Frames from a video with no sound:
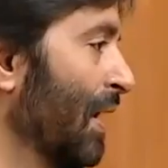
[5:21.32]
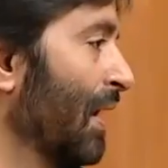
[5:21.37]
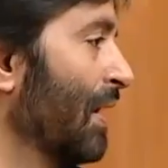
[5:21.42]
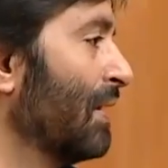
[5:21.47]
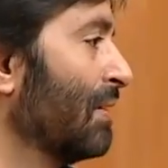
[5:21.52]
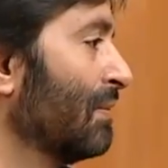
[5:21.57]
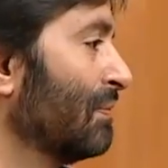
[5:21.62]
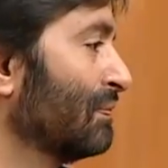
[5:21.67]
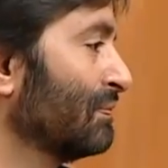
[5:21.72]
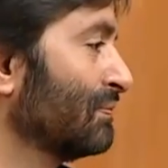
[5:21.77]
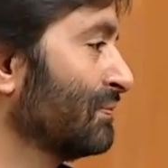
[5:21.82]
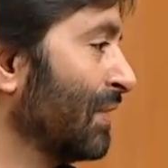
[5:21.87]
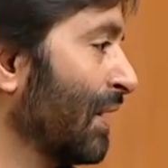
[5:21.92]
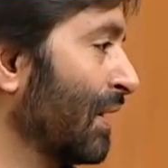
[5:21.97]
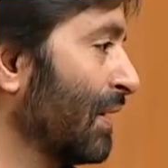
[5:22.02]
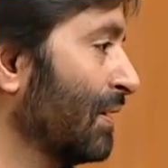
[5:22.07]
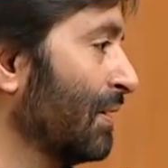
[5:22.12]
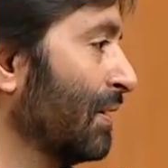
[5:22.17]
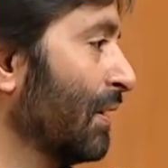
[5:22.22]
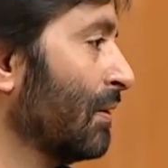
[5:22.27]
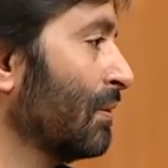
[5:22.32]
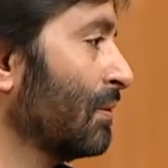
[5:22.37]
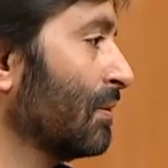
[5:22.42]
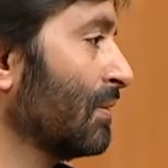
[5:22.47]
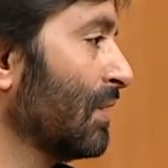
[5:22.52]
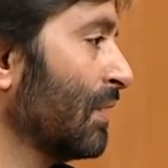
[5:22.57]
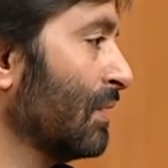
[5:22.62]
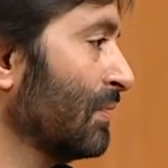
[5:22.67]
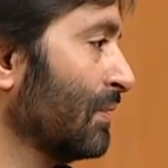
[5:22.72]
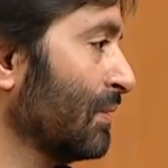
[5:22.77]
एंड फाइंड
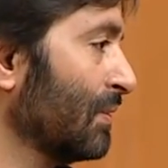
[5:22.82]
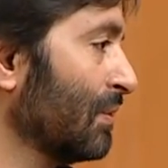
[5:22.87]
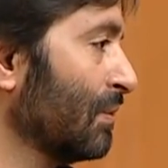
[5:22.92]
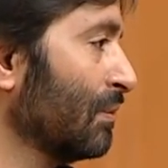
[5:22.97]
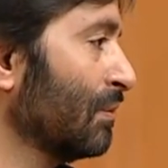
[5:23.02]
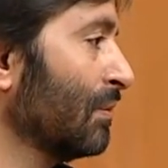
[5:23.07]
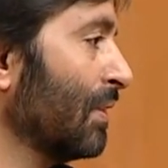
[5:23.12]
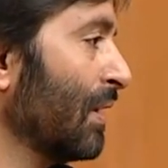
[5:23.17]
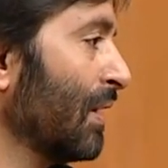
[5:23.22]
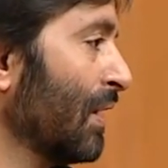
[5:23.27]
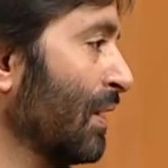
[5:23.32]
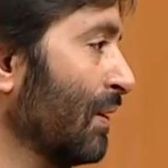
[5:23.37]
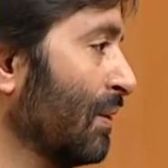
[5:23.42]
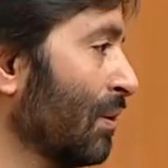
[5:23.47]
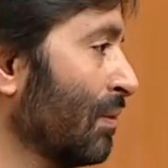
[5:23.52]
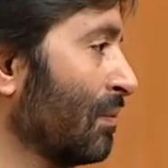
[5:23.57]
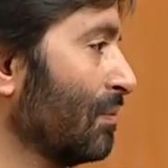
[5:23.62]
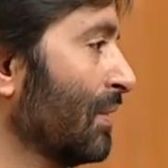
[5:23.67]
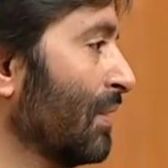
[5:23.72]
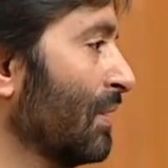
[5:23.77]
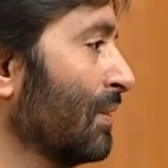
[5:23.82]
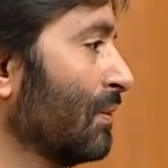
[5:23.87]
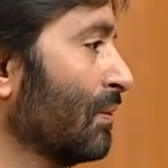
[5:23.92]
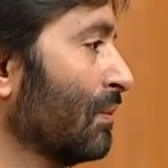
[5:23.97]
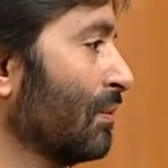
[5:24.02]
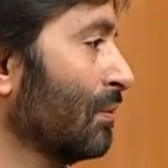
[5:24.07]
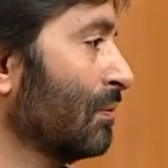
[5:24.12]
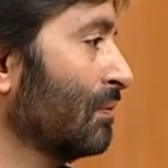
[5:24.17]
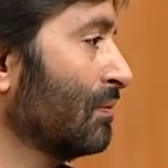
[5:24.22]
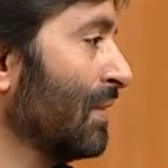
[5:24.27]
आउट द न्यू
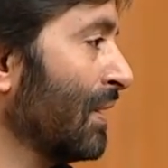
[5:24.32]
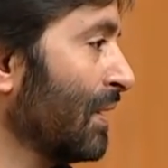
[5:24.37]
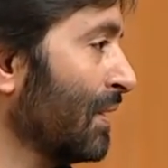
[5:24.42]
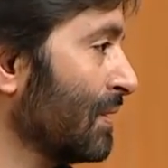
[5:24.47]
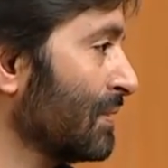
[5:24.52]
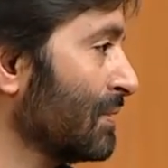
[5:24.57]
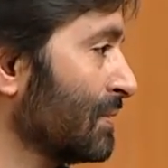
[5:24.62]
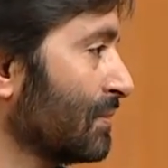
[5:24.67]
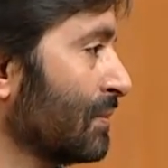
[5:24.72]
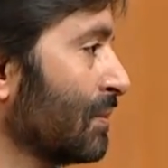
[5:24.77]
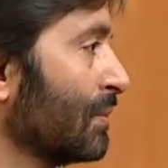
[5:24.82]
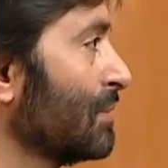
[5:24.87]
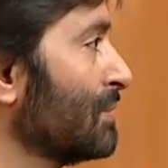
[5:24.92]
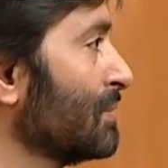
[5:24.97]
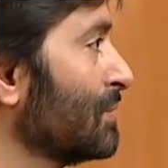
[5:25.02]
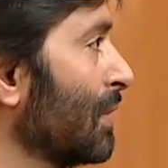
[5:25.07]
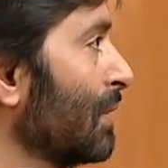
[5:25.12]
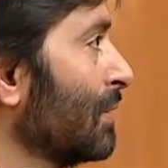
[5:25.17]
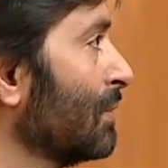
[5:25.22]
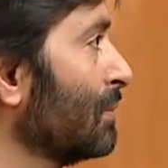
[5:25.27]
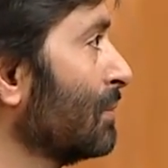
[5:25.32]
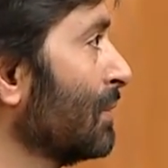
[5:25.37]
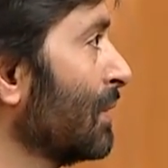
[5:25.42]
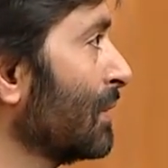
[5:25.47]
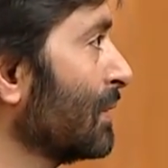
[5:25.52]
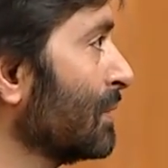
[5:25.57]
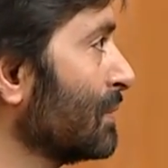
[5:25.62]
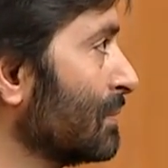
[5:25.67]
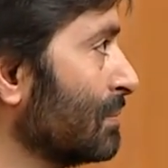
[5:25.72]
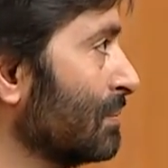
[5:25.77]
इनोवेटिव वेज टू रिजॉल्व द
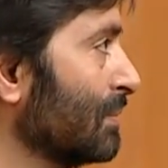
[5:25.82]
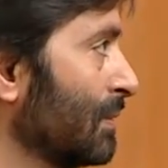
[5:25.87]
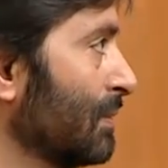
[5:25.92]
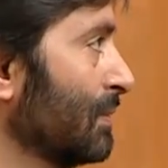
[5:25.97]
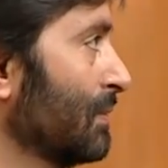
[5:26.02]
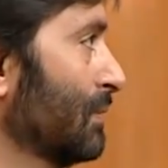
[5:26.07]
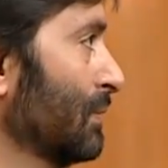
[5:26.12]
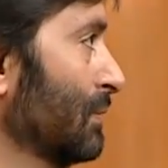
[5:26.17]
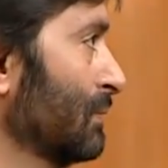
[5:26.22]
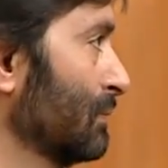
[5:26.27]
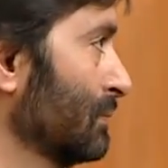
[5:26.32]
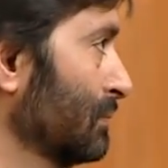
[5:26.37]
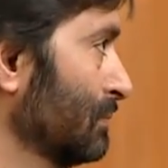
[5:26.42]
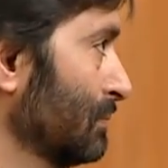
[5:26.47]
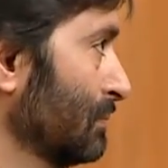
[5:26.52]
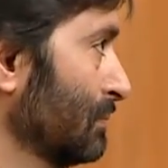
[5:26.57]
कश्मीर इशू